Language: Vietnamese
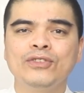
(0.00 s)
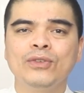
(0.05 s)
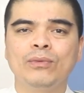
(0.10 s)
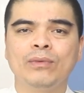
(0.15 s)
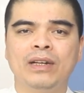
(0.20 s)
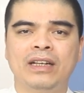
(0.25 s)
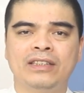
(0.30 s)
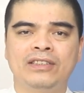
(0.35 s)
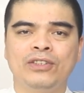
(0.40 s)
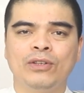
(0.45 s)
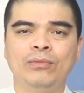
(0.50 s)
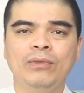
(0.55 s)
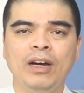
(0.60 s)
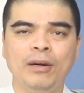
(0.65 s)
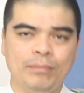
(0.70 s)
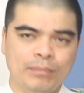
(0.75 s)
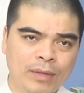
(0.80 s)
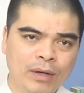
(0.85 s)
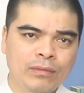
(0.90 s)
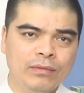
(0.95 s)
dụng là chống
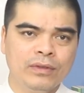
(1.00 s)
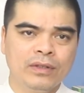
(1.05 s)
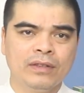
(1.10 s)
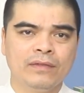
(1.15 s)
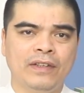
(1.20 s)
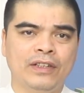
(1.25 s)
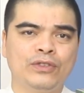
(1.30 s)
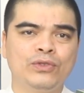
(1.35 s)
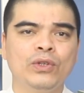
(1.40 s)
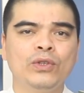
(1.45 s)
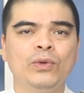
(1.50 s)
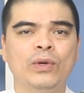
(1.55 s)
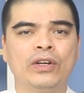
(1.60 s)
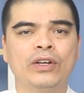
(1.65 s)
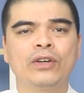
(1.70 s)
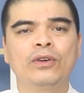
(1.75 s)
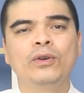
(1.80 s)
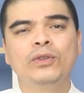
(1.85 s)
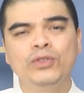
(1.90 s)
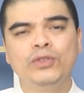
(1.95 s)
ẩm mốc và xua đuổi
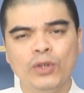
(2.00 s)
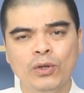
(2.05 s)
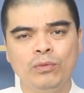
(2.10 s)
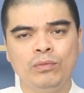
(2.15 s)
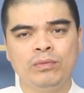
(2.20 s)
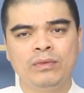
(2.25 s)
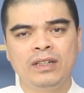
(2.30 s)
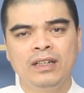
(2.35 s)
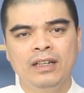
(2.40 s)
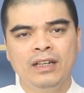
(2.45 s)
cái côn trùng,